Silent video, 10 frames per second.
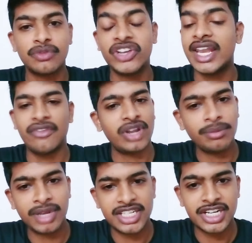आपको क्या
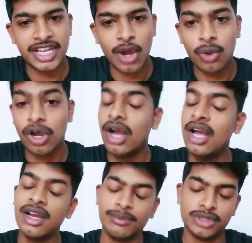लगता है इस मूवी का लाइफ टाइम
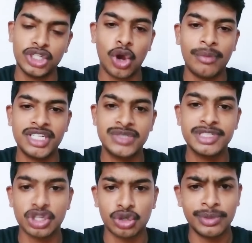कलेक्शन क्या होगा
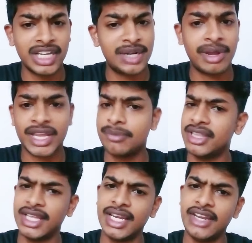मुझे कॉमेंट्स में
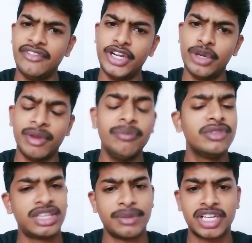ज़रूर बताना बाकी
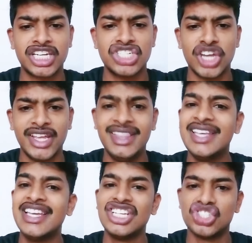मिलते हैं अगले वीडियो में
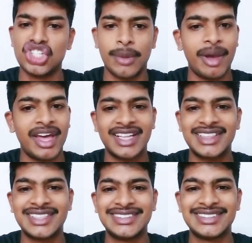तब तक के लिए जय हिंद
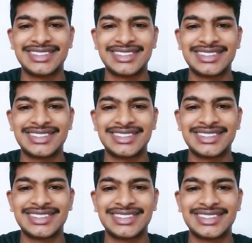जय भारत